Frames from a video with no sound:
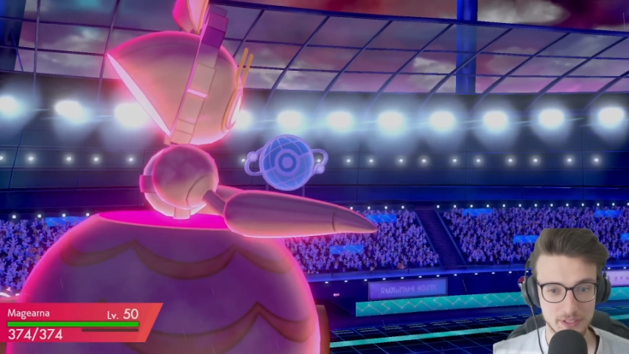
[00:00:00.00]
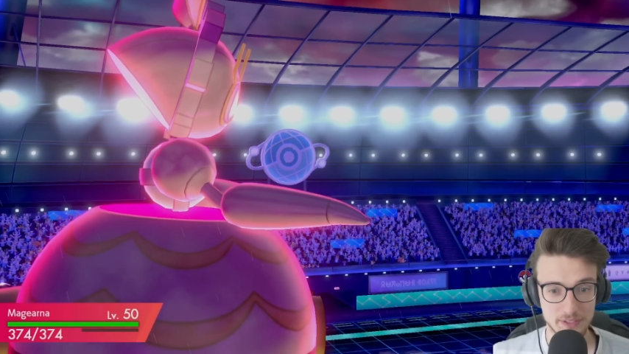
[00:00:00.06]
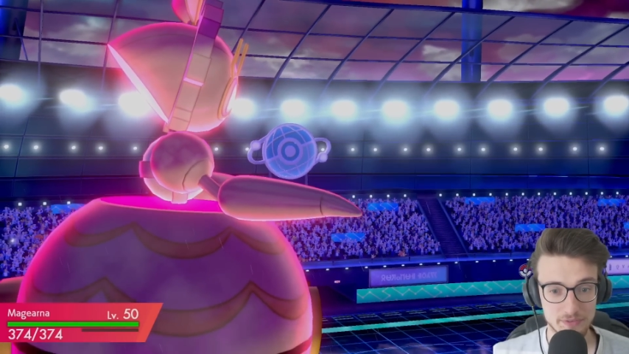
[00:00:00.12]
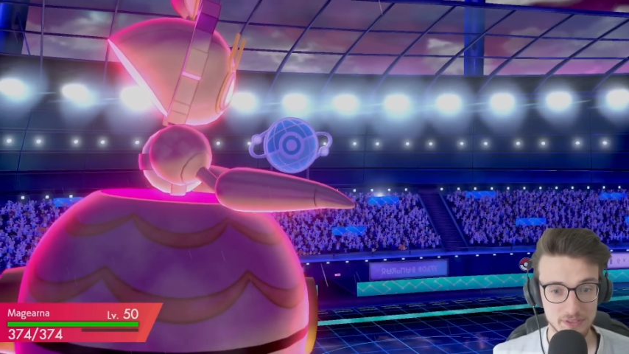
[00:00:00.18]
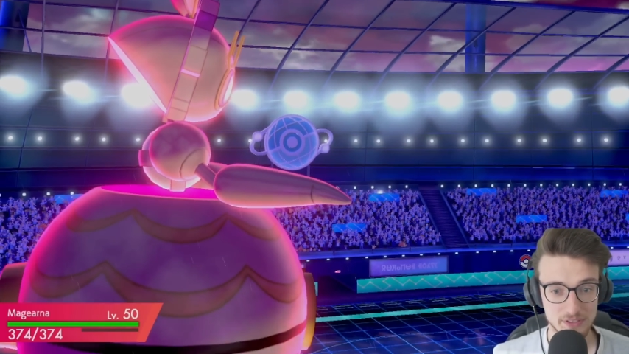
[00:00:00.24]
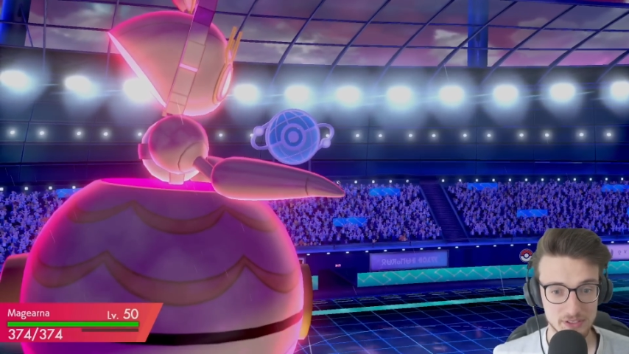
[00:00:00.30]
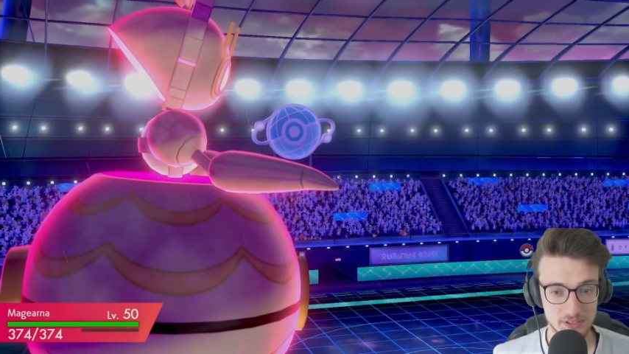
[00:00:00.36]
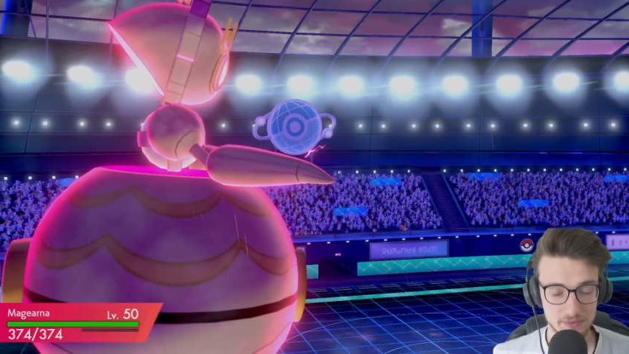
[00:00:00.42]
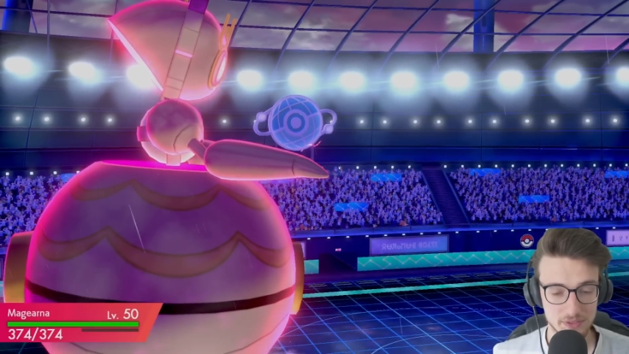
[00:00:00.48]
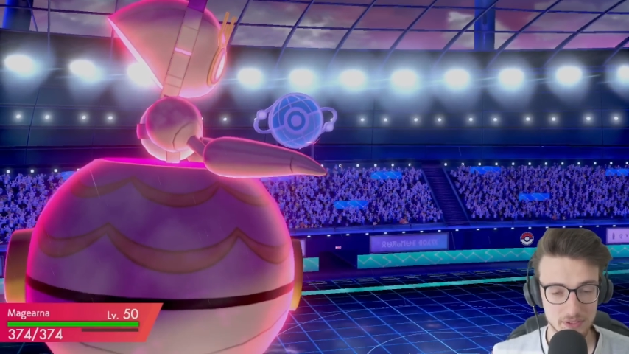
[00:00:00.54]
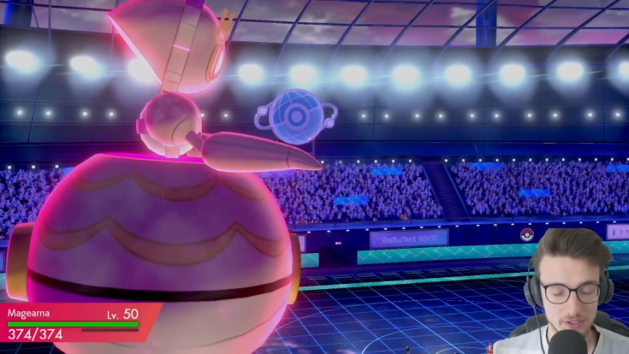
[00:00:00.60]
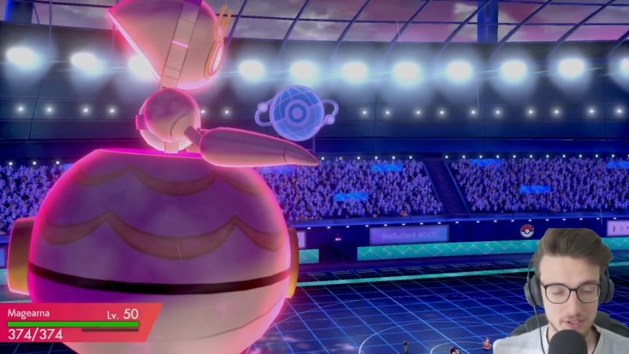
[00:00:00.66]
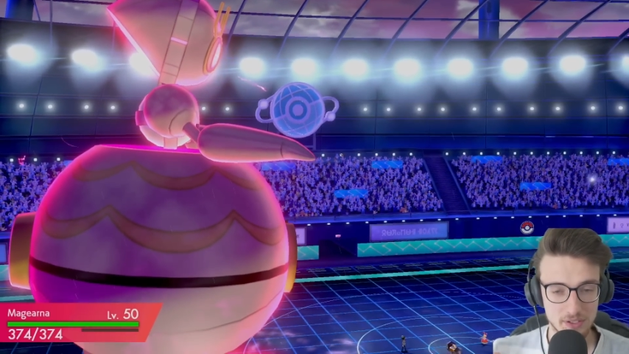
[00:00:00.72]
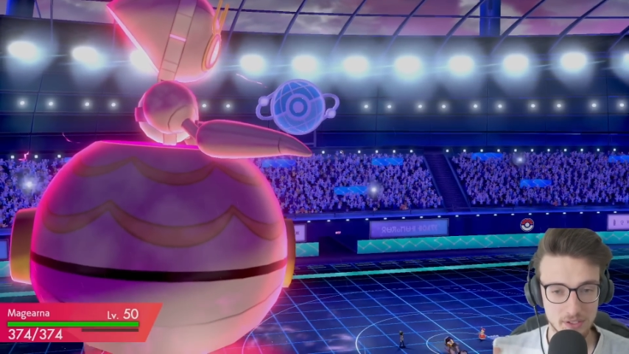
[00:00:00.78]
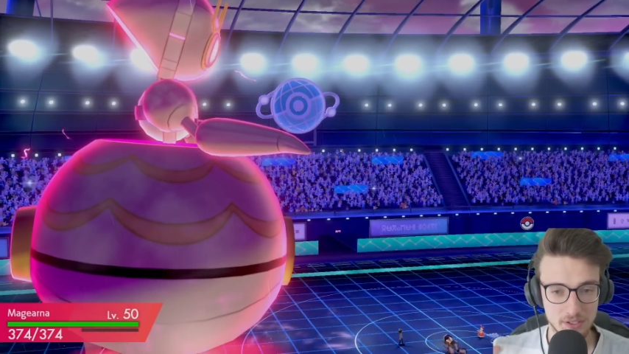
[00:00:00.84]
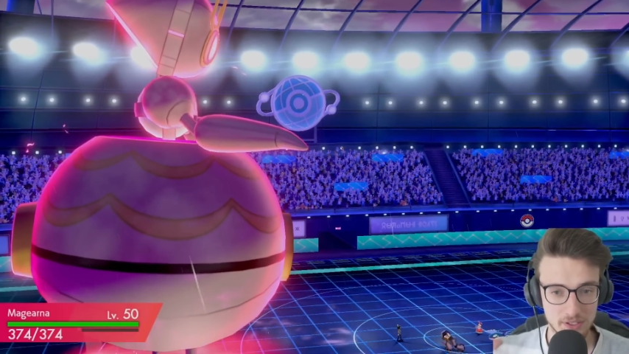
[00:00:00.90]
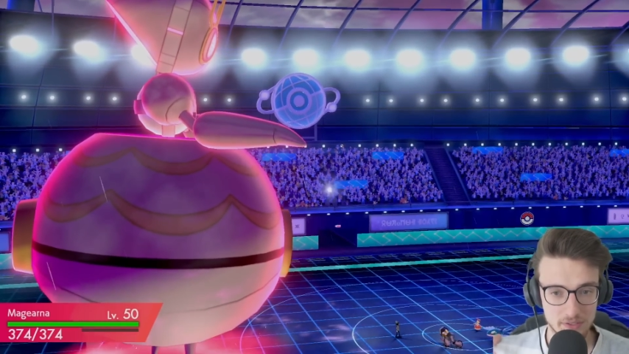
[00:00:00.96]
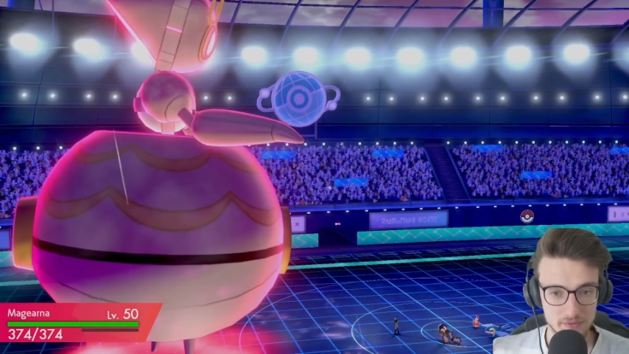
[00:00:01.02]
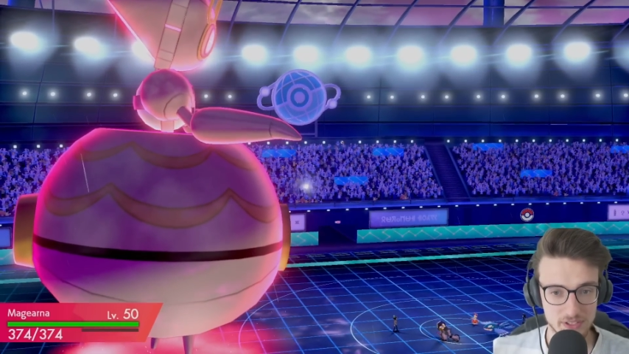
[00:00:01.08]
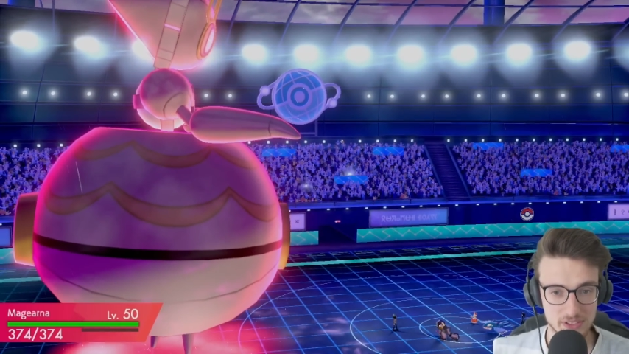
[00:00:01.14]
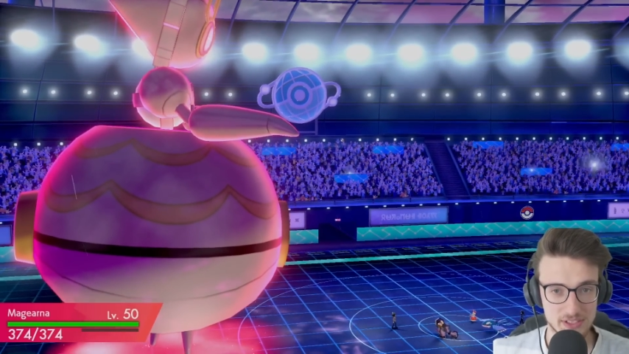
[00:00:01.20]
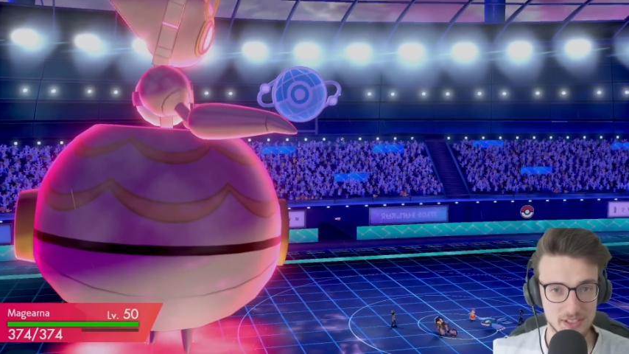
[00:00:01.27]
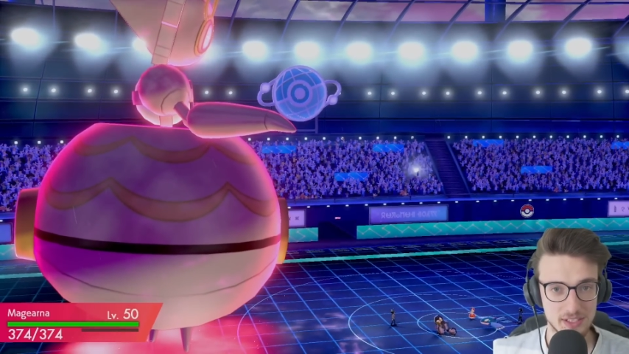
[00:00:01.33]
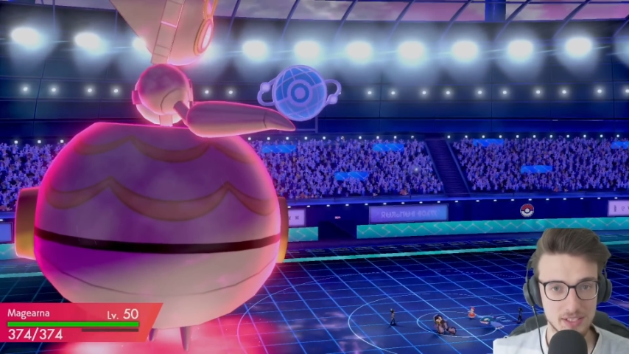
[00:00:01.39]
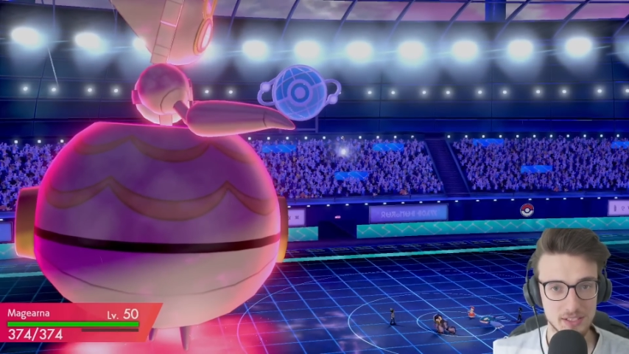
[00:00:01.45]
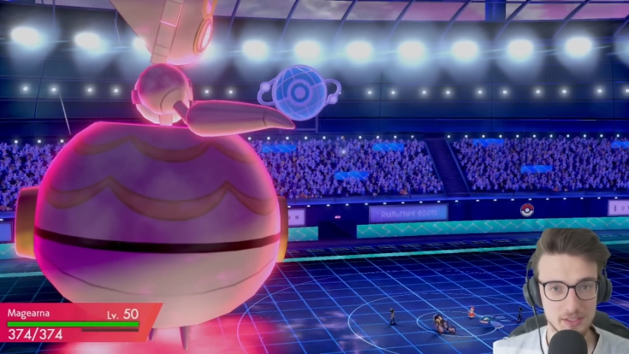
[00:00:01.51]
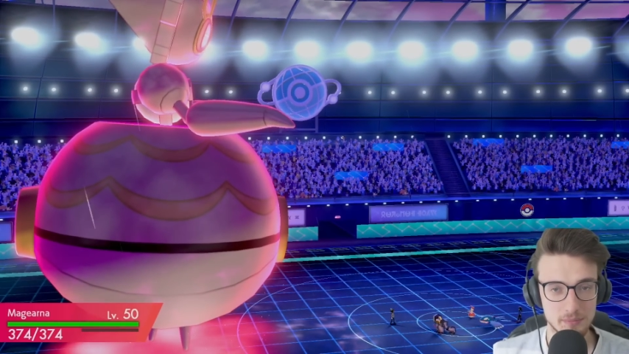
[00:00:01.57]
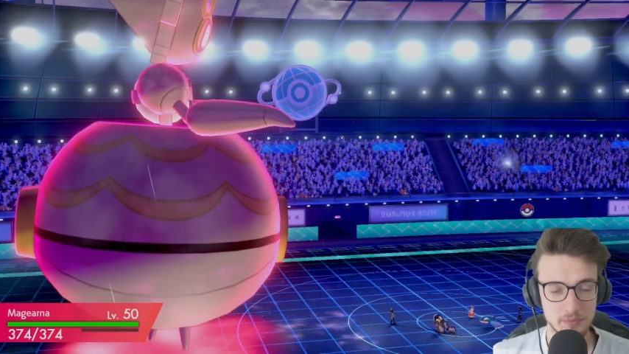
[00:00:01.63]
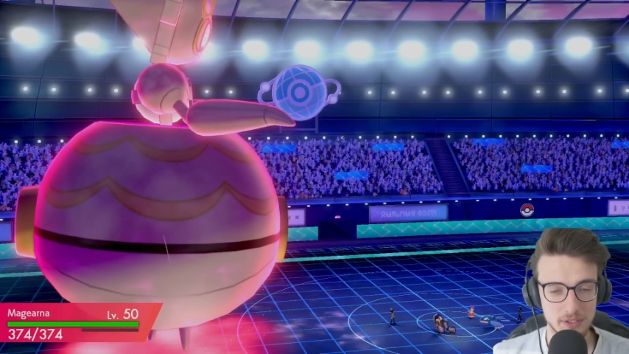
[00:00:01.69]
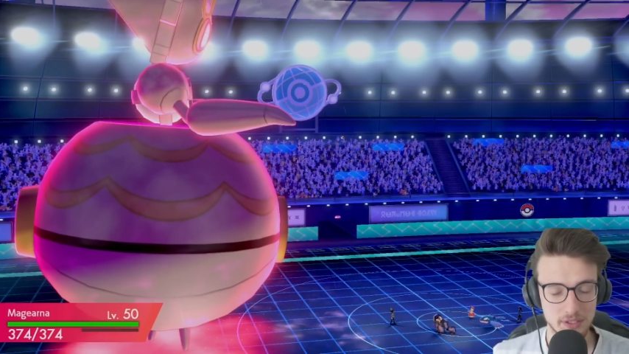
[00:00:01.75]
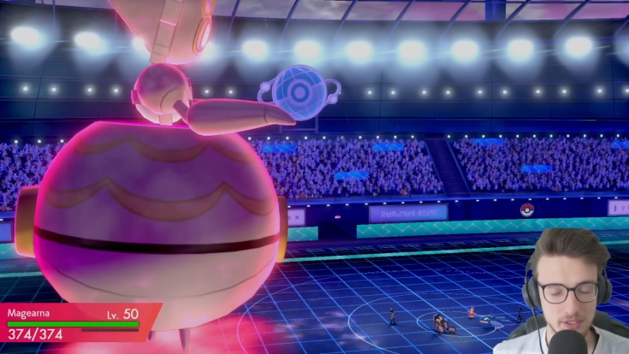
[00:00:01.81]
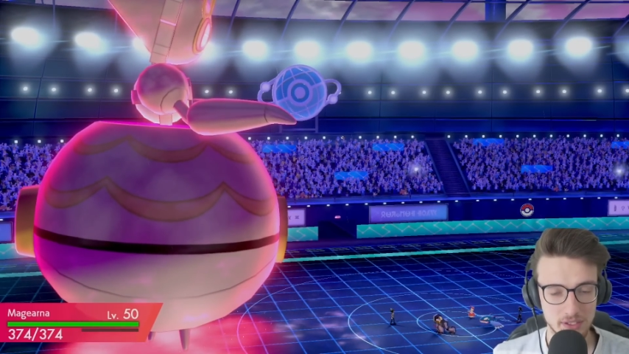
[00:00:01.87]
Defensive äh, investiert hat im,